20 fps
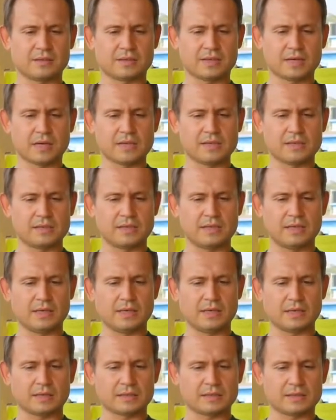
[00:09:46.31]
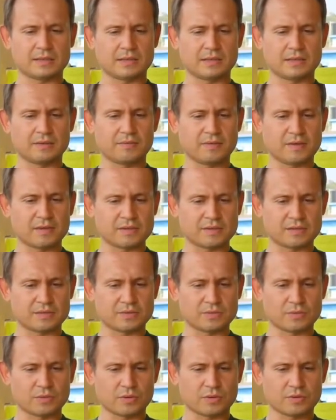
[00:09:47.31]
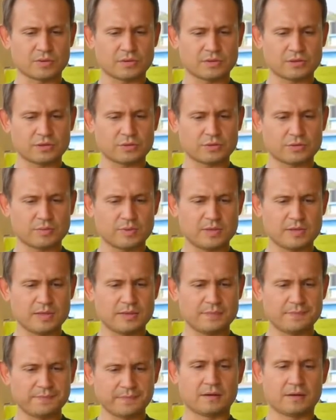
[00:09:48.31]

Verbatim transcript: контексты 240 тысяч рублей.